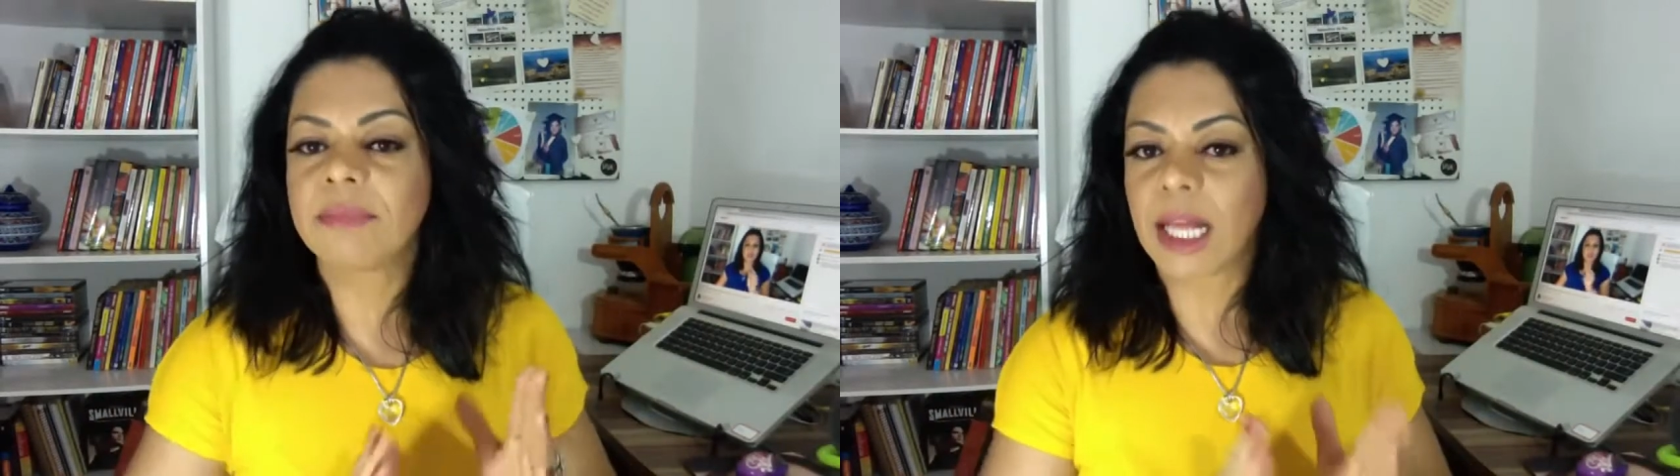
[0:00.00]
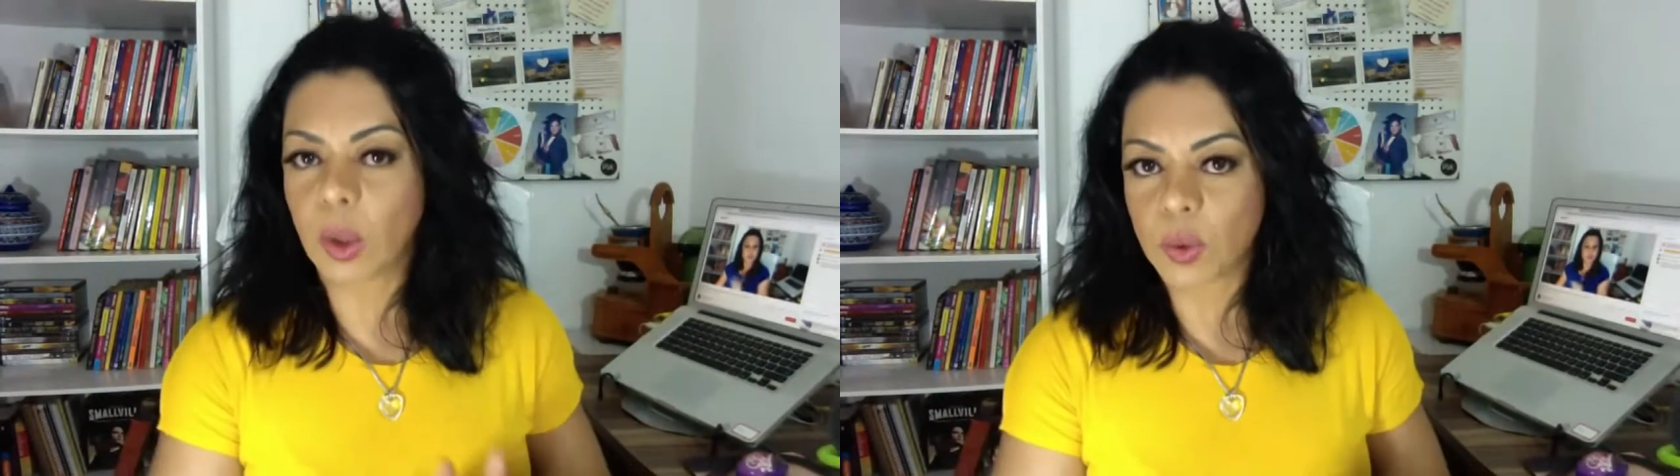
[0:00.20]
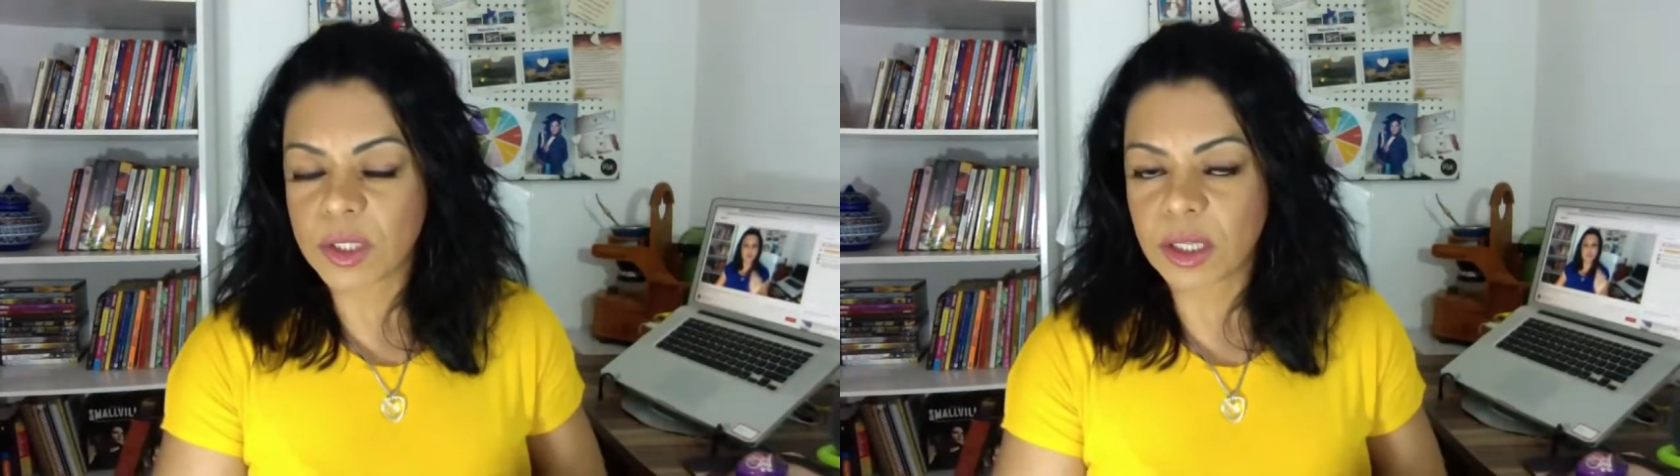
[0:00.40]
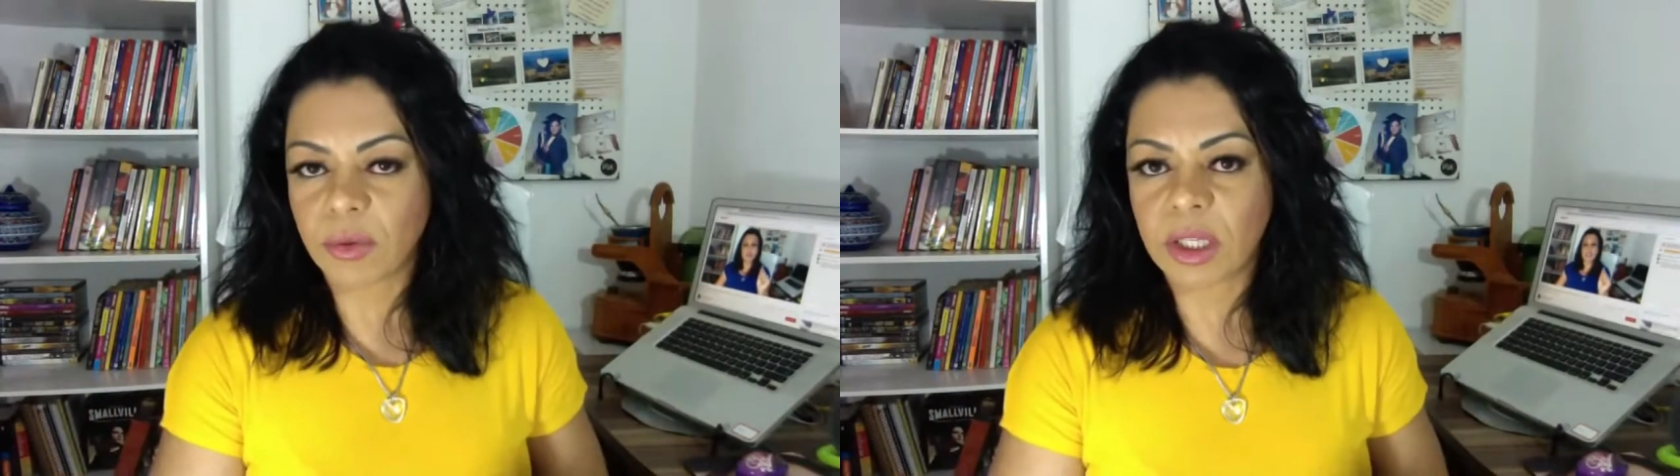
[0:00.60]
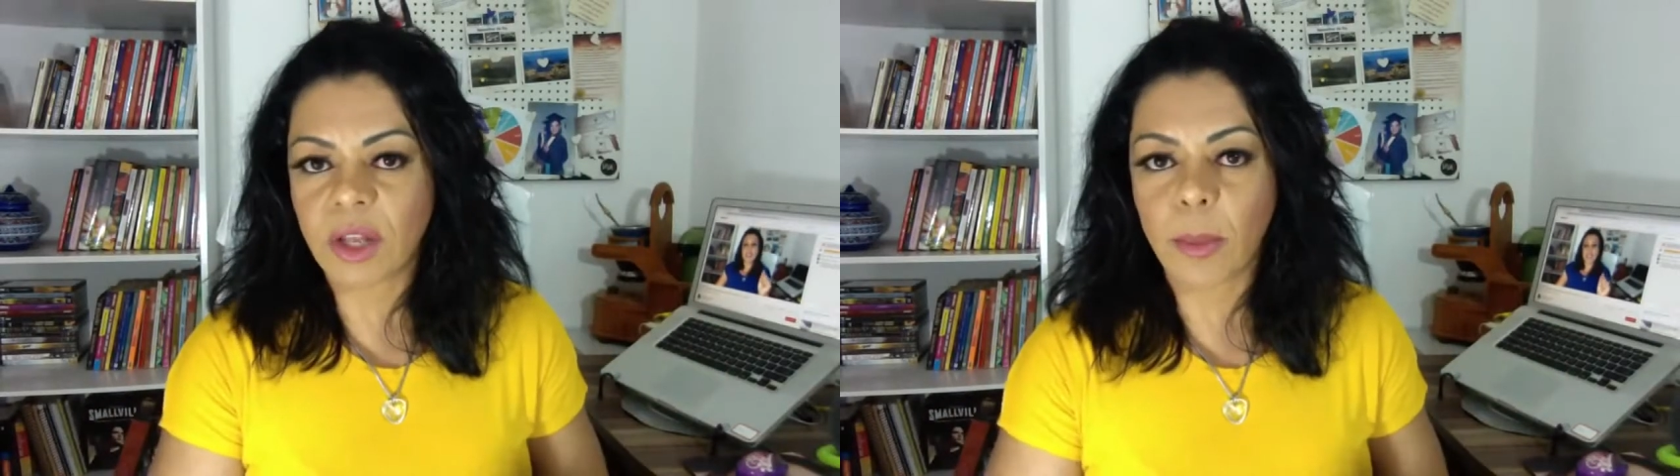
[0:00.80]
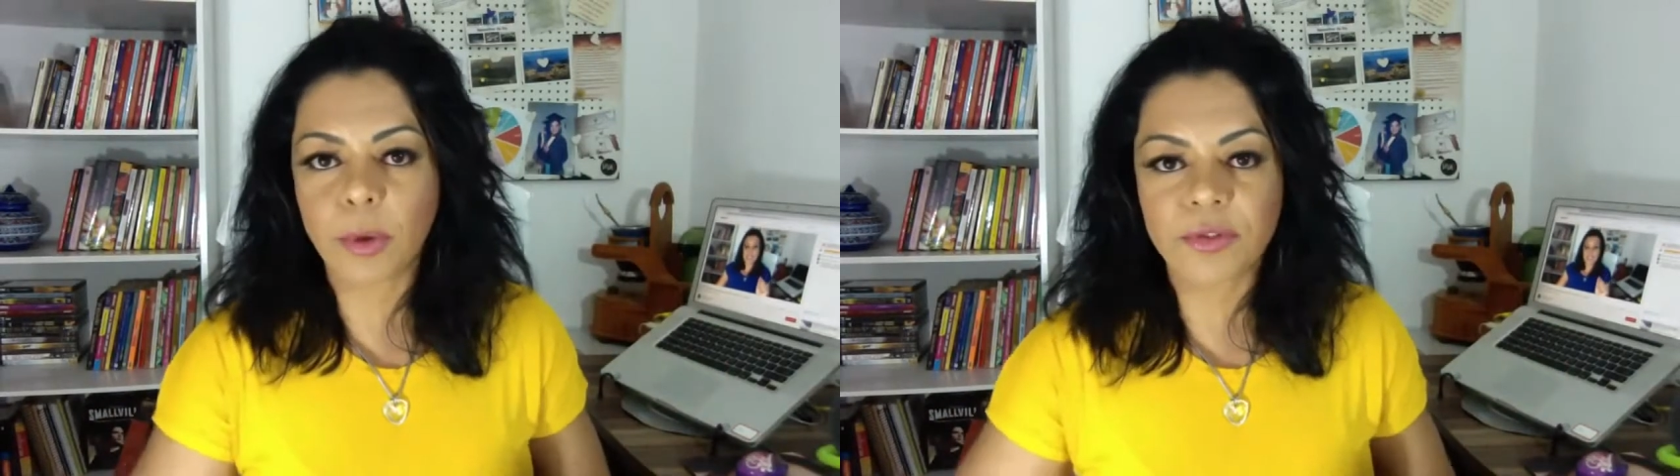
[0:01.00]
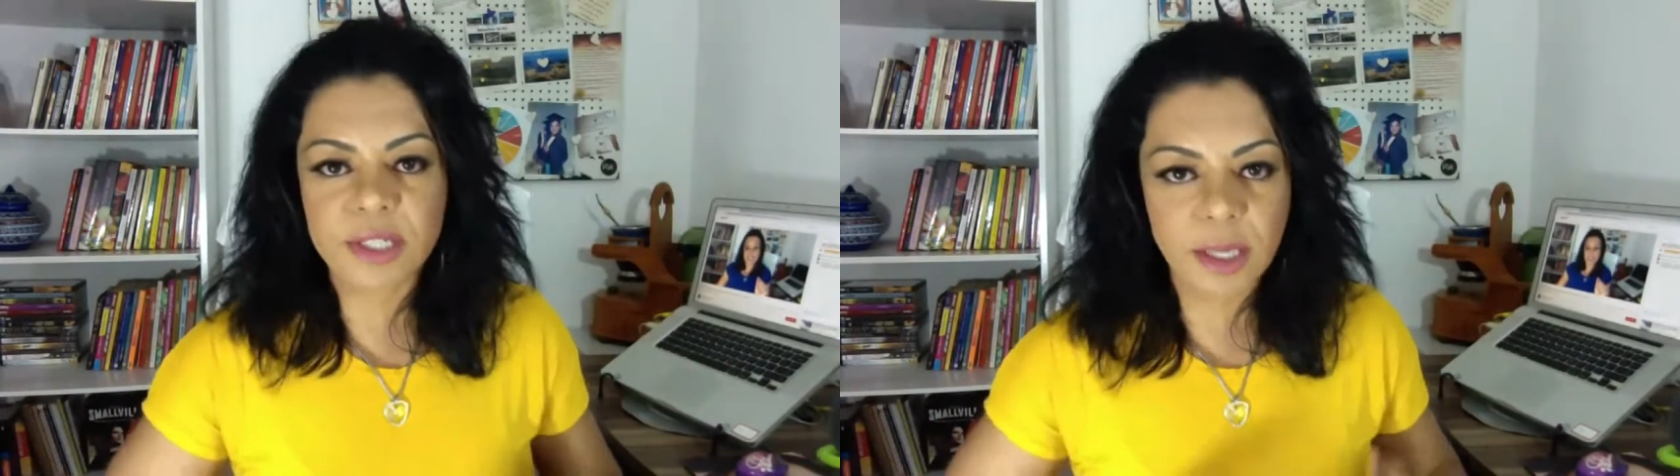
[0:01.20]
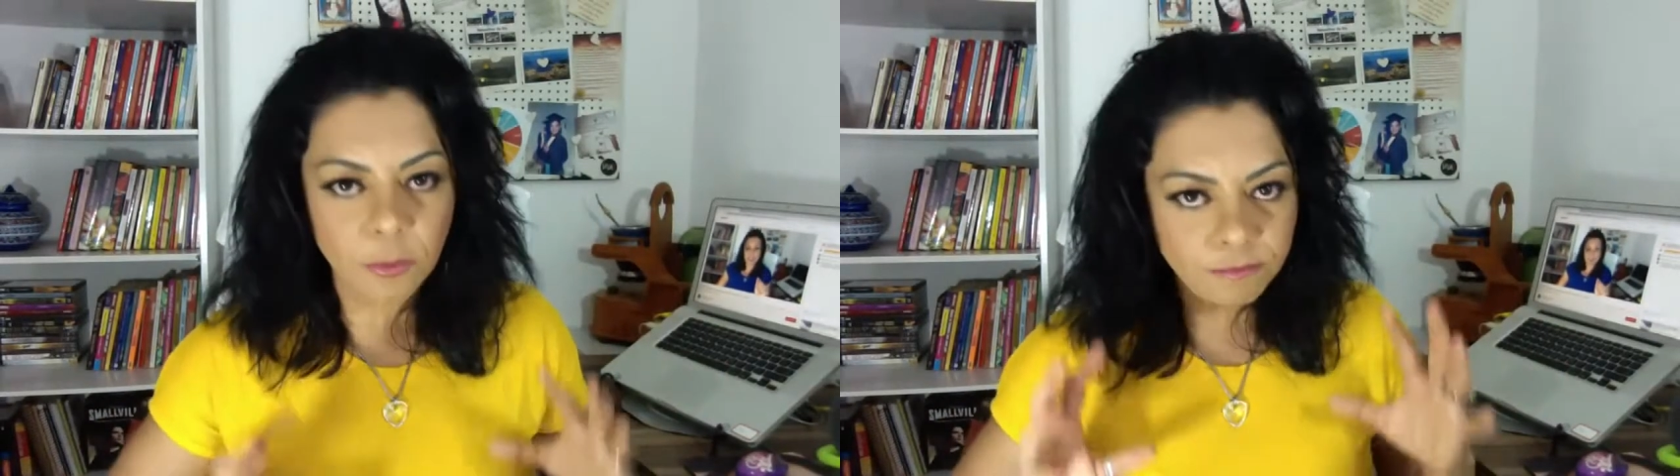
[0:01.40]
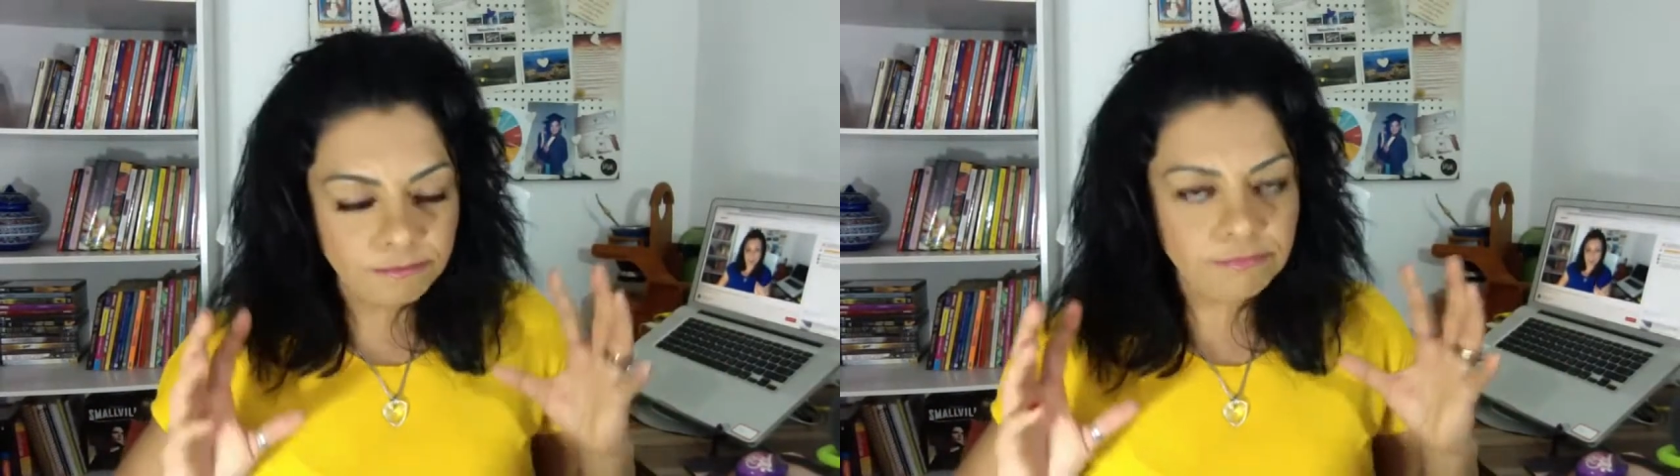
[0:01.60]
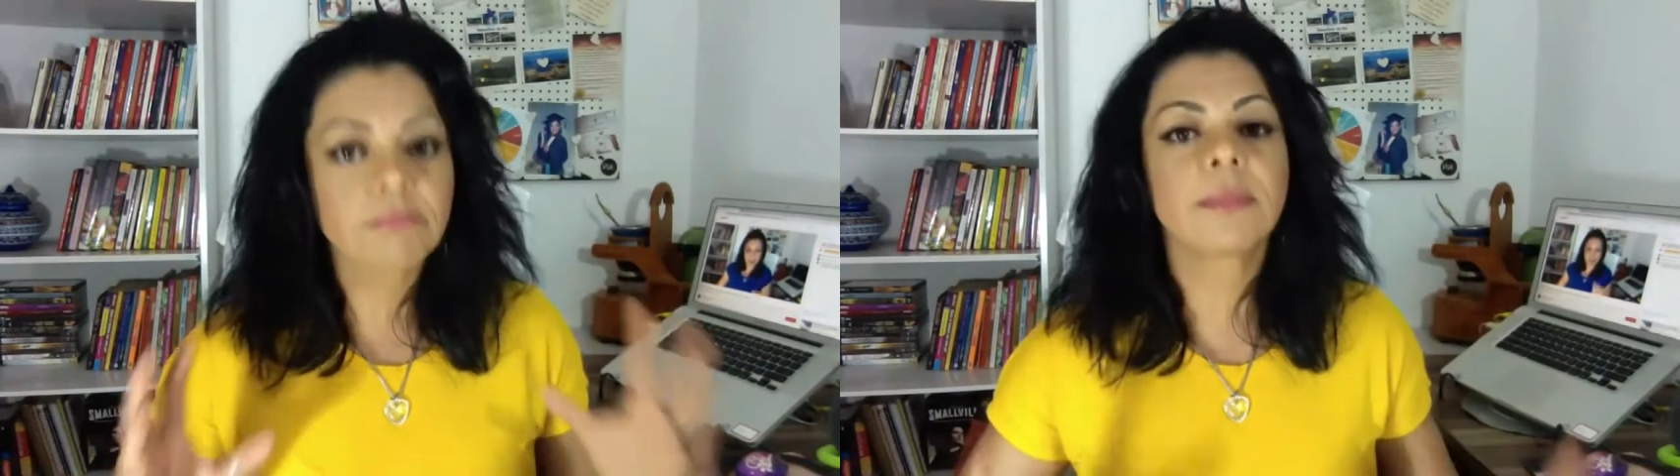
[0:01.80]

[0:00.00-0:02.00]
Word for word: da locução que não é profissão?